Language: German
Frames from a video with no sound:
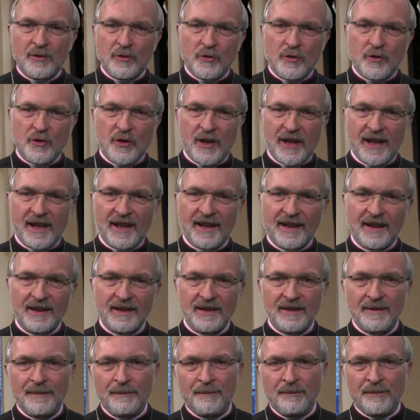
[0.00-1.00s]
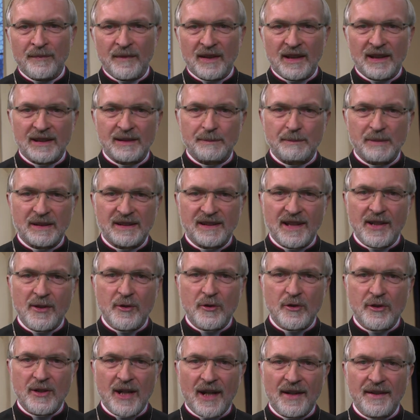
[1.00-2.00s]
Scheren des
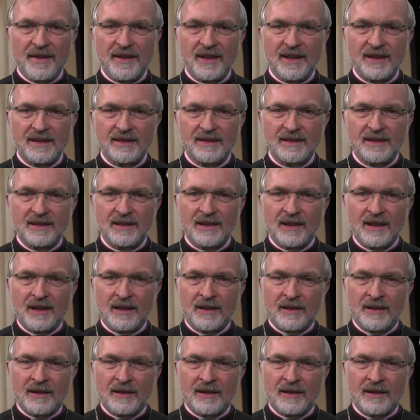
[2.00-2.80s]
Besitzstandes,